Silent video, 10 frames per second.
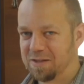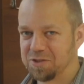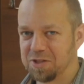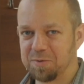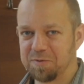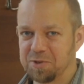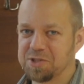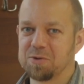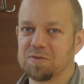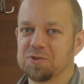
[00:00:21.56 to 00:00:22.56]
Dzień dobry,
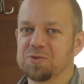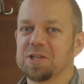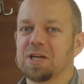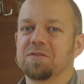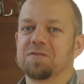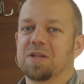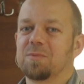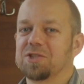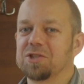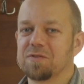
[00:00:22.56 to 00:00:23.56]
poniedziałkowej drugiej kawy. witam
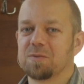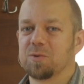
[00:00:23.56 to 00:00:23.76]
Maciej Nowak.